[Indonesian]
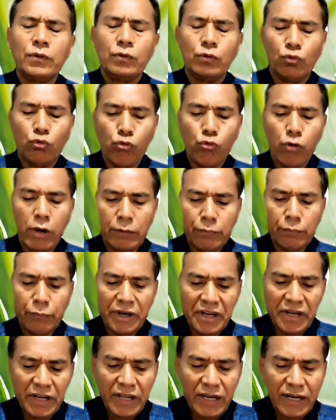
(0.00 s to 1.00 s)
Tuhan
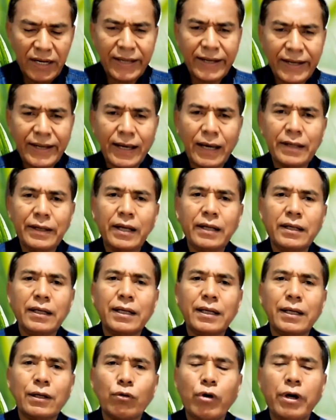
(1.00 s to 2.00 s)
menilai keadaan
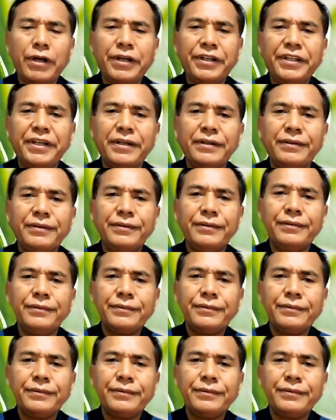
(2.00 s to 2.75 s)
kerohanian